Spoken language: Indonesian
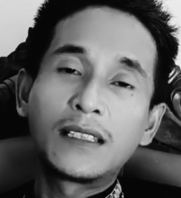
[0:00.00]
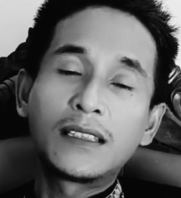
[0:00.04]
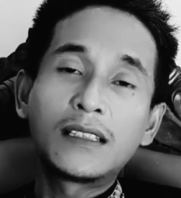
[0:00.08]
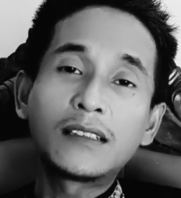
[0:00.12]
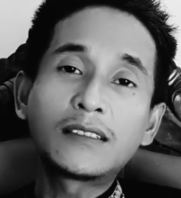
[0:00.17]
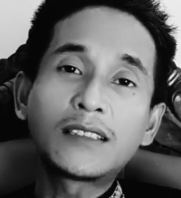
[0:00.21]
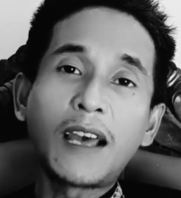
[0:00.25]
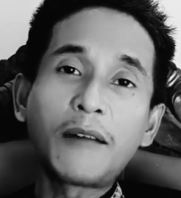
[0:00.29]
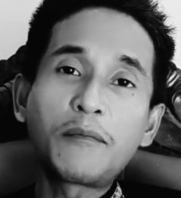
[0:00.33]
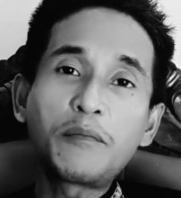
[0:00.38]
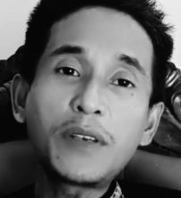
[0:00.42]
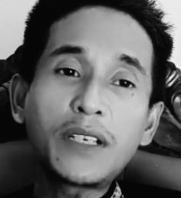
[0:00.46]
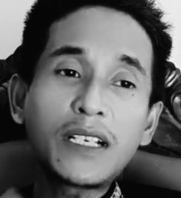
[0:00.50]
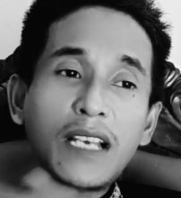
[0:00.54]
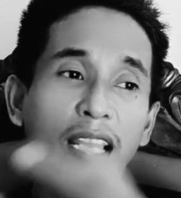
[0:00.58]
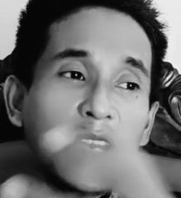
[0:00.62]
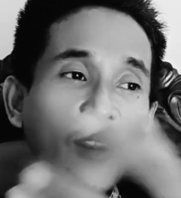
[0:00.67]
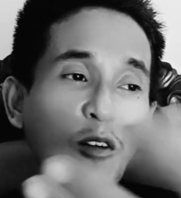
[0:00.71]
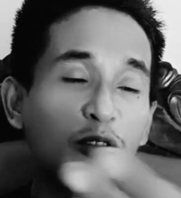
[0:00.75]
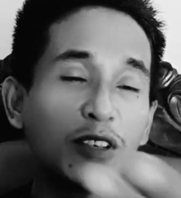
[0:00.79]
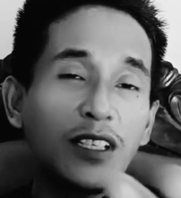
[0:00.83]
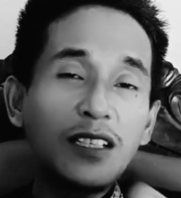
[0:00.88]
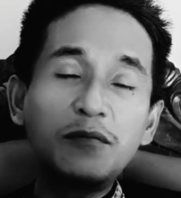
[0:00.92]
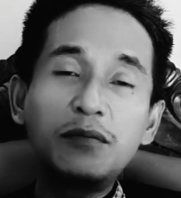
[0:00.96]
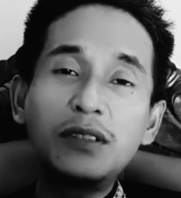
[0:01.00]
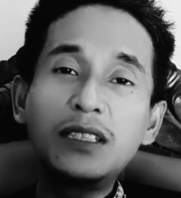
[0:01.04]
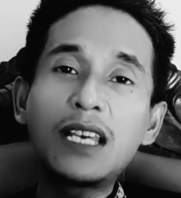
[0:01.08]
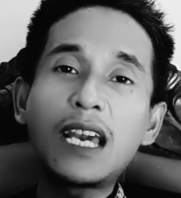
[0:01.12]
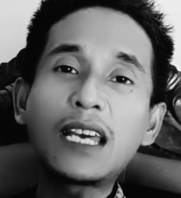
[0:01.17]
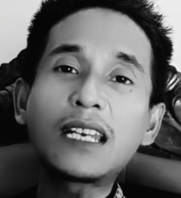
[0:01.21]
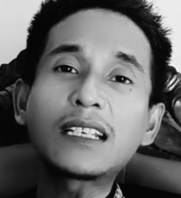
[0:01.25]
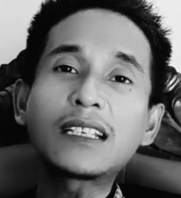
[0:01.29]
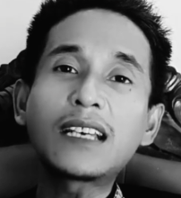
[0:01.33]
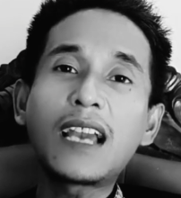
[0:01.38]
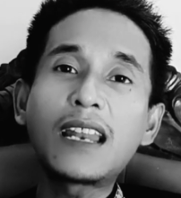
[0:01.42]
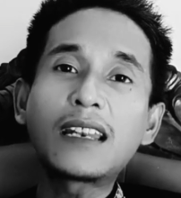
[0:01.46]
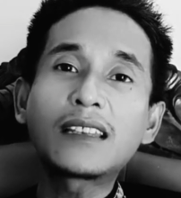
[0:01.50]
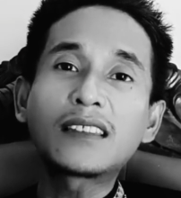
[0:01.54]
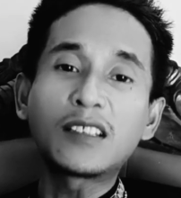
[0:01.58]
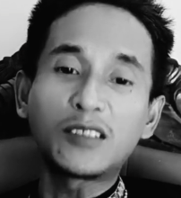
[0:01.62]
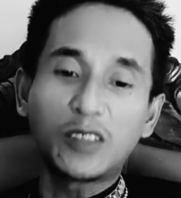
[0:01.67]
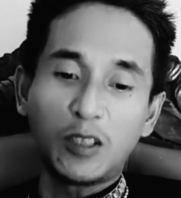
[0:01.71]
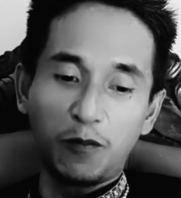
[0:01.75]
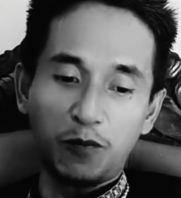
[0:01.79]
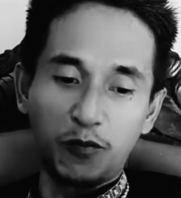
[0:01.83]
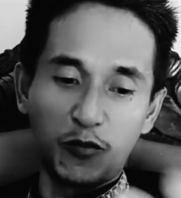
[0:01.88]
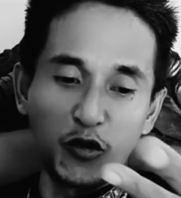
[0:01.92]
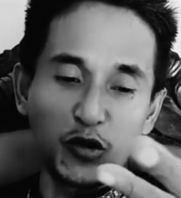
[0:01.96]
Tetapi kalau dibiarkan
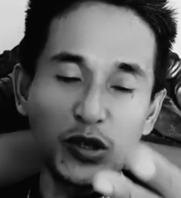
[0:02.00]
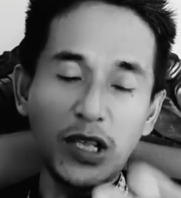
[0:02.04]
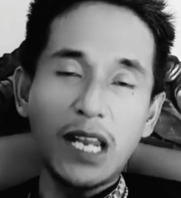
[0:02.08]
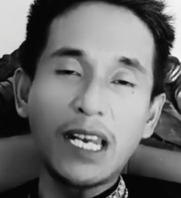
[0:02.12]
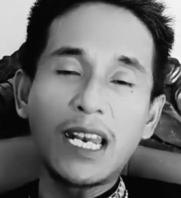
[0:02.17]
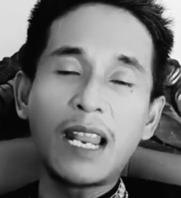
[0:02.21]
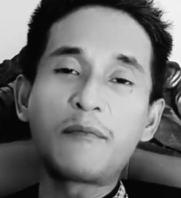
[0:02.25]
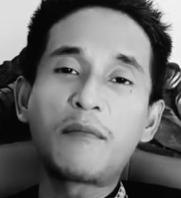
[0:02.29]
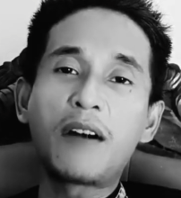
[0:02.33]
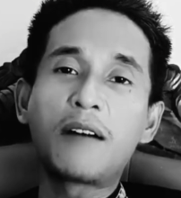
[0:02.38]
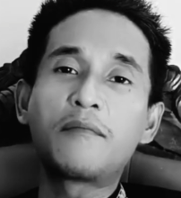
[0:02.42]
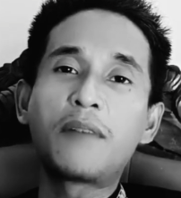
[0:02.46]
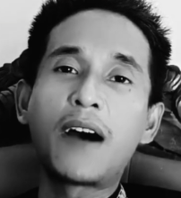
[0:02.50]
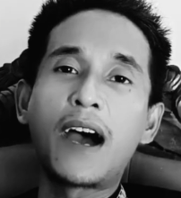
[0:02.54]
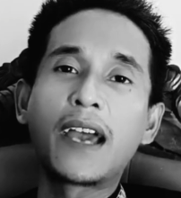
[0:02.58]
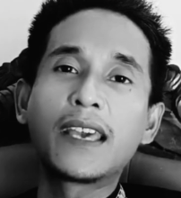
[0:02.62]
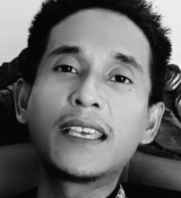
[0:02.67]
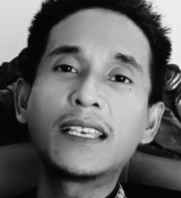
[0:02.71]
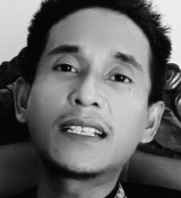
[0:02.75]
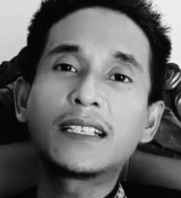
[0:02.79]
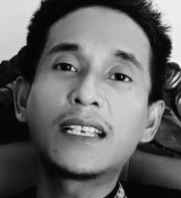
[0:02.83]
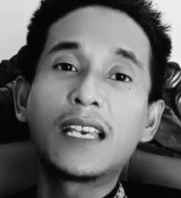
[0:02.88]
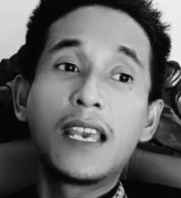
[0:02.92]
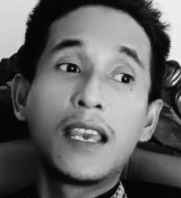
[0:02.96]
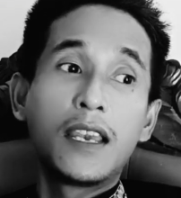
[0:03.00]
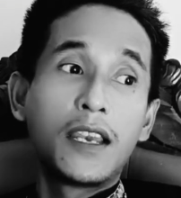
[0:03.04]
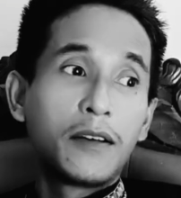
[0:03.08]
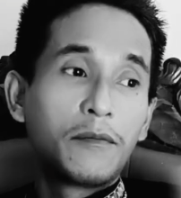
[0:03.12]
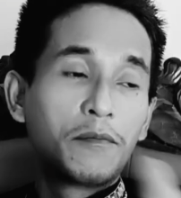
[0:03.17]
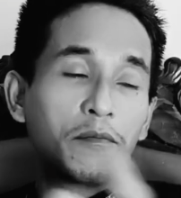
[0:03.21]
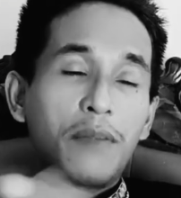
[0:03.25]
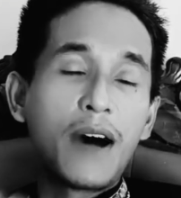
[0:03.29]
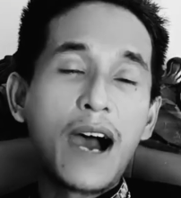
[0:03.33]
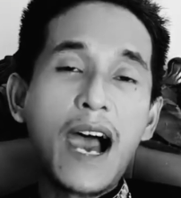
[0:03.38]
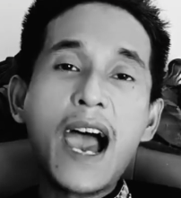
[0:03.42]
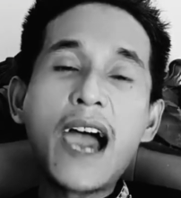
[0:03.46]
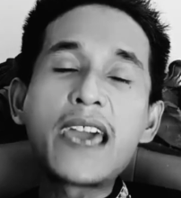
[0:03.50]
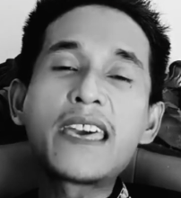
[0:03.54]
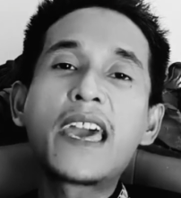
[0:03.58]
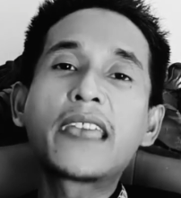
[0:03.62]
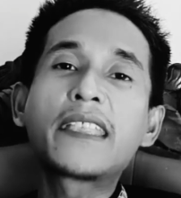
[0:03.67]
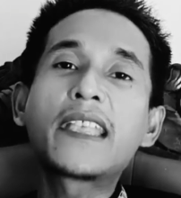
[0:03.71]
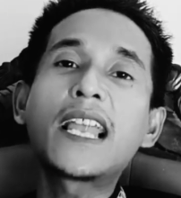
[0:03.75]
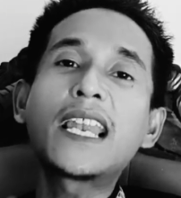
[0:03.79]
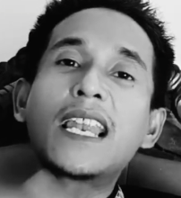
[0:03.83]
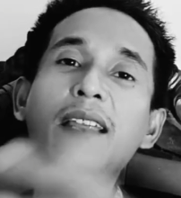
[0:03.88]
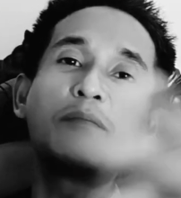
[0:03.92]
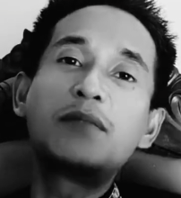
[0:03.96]
tetap punya nama baik,
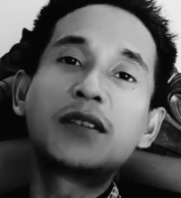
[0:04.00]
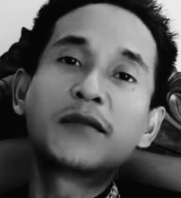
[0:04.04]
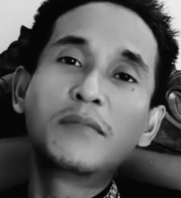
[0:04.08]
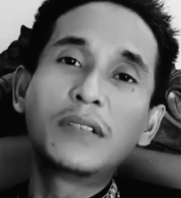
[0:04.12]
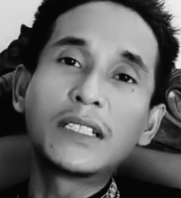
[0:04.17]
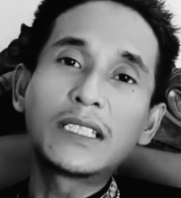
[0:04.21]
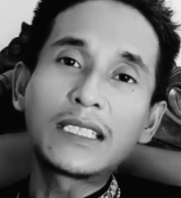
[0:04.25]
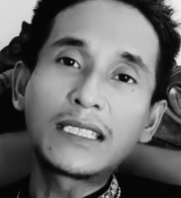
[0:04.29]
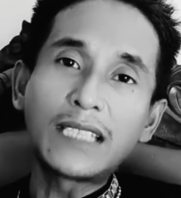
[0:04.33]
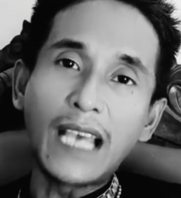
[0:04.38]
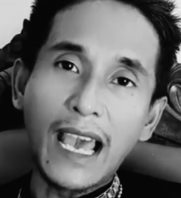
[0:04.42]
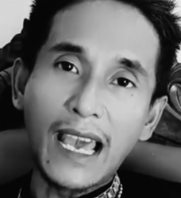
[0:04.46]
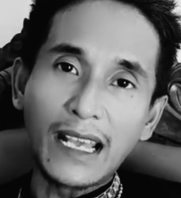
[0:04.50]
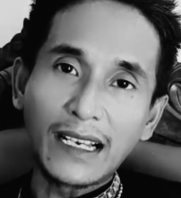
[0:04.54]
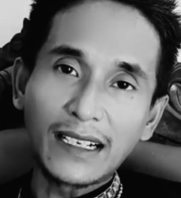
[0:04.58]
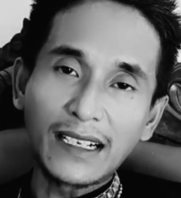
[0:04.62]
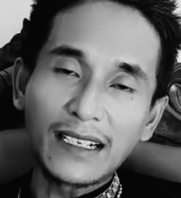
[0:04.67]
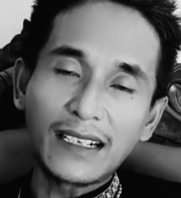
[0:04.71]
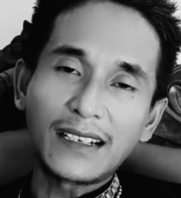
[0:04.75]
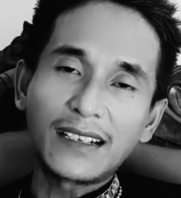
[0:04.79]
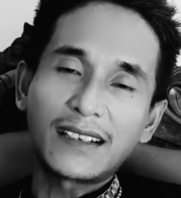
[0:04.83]
bahayanya lebih besar.